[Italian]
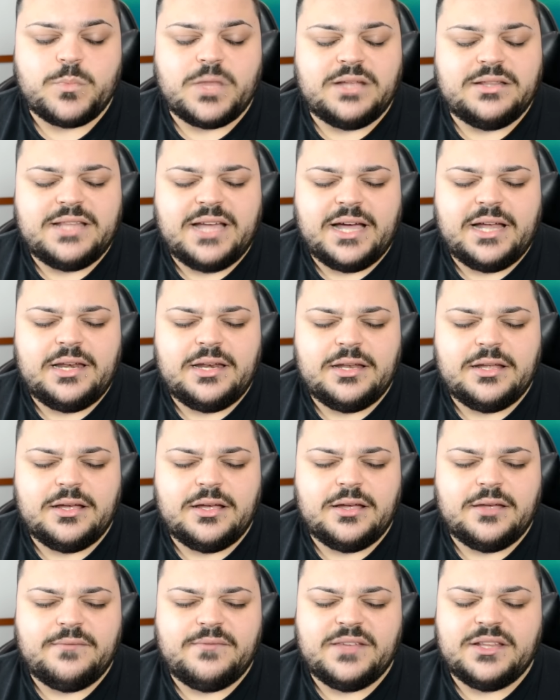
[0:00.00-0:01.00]

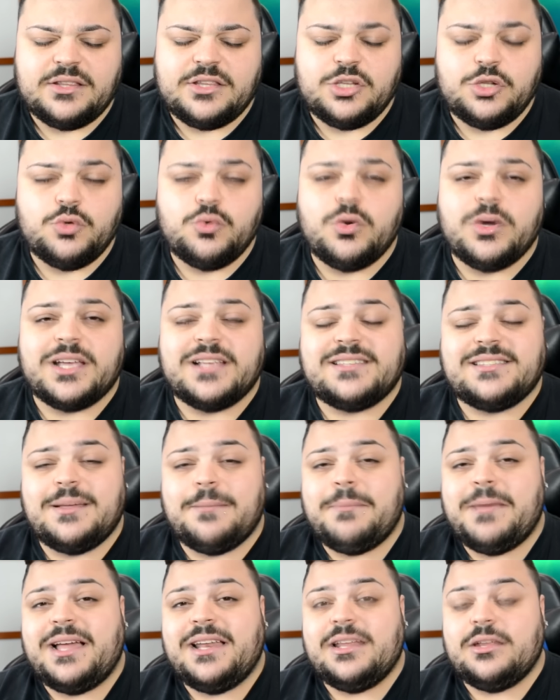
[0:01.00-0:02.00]
dal 22 che sta
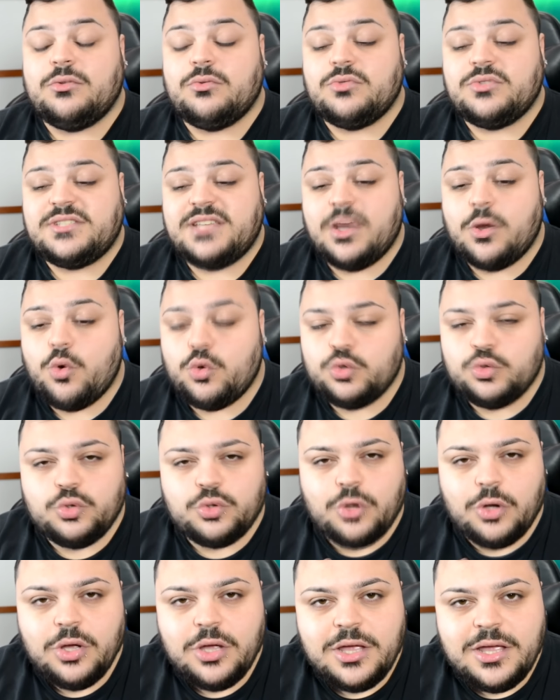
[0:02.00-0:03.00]
male, non si è
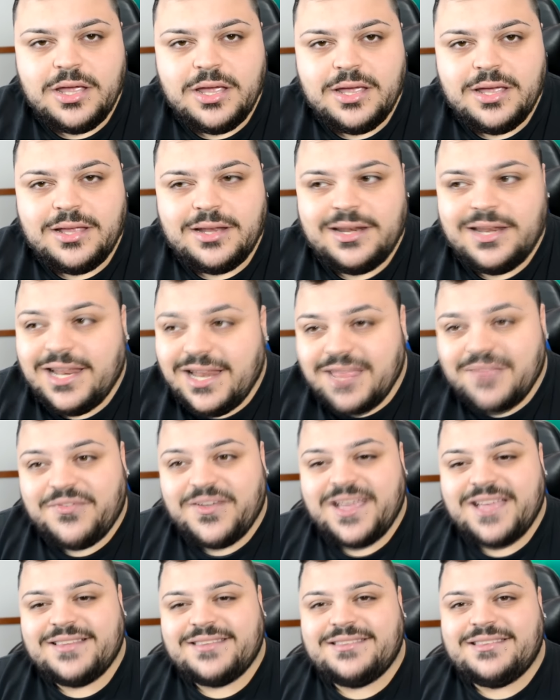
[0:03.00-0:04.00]
goduto nelle
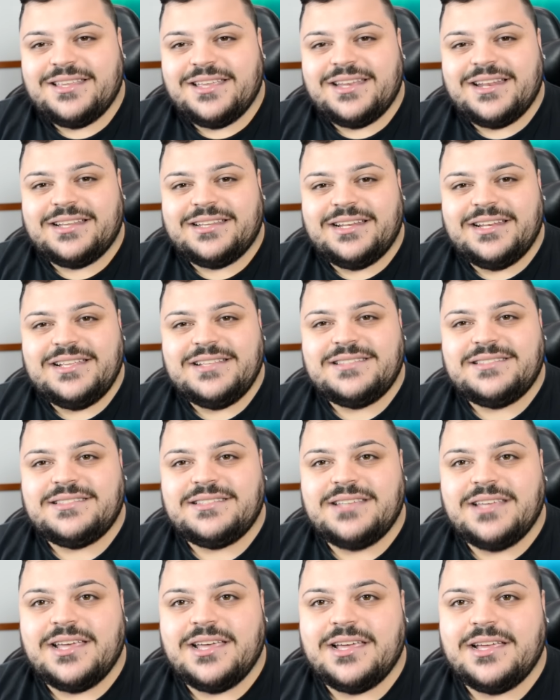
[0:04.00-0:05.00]
feste
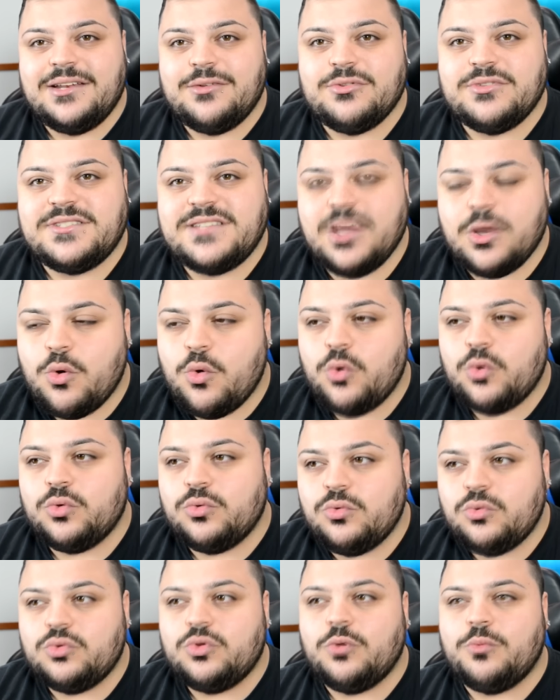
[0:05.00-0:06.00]
natalizie non si è
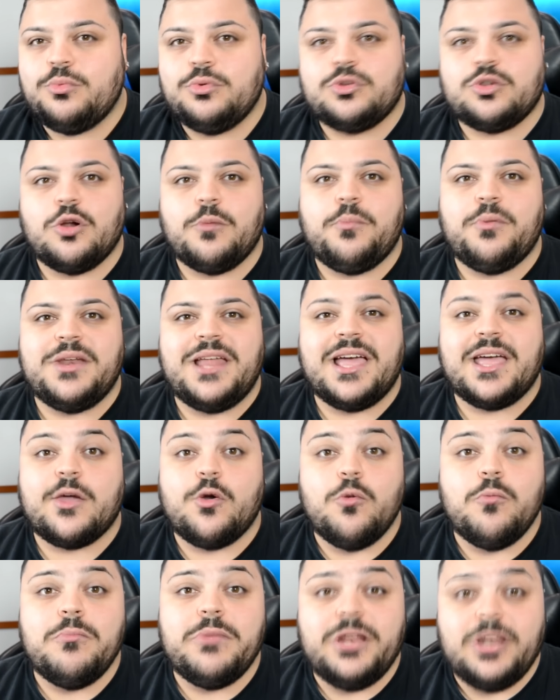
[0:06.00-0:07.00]
goduto purtroppo
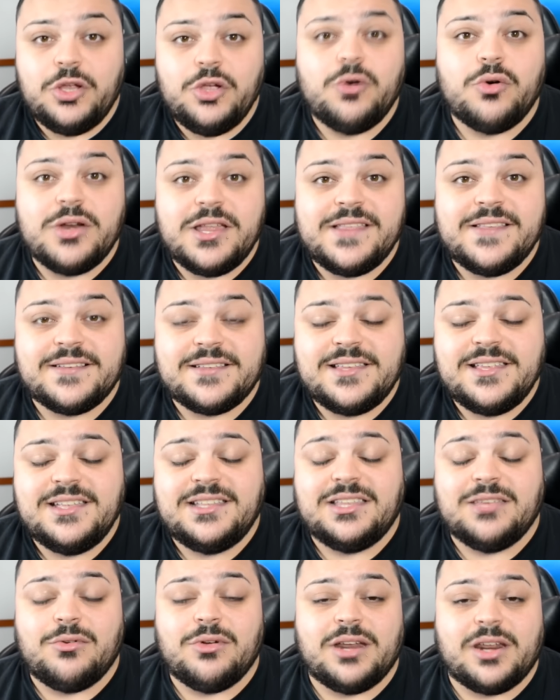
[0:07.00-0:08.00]
neanche un milione di
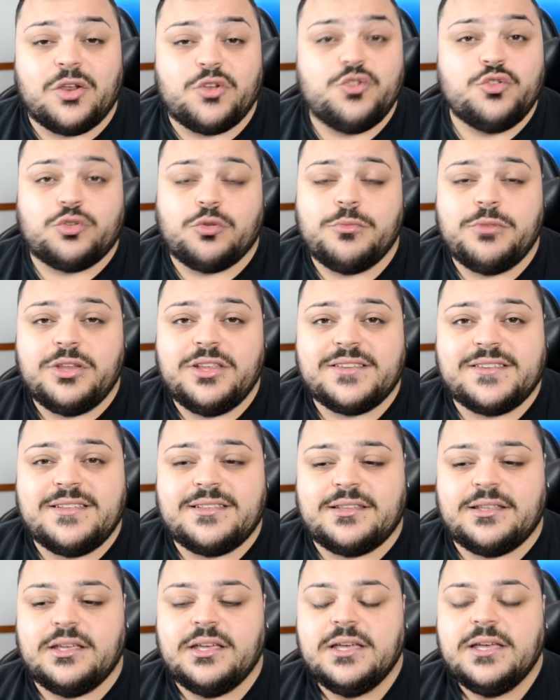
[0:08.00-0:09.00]
iscritti, quando ha raggiunto un milione di
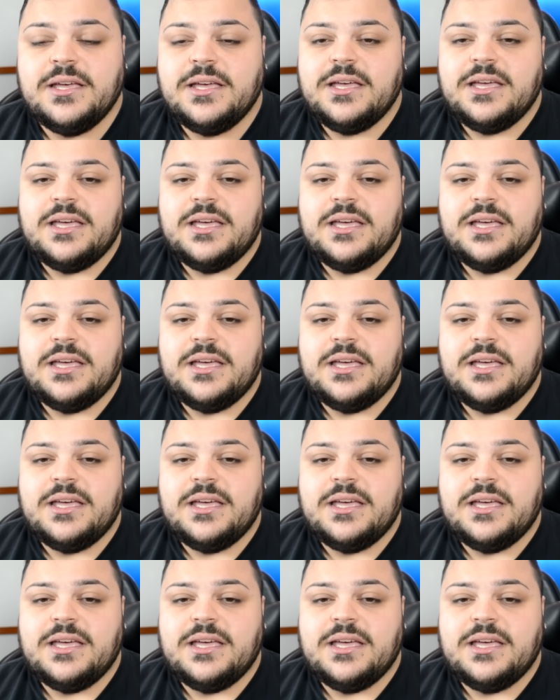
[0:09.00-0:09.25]
iscritti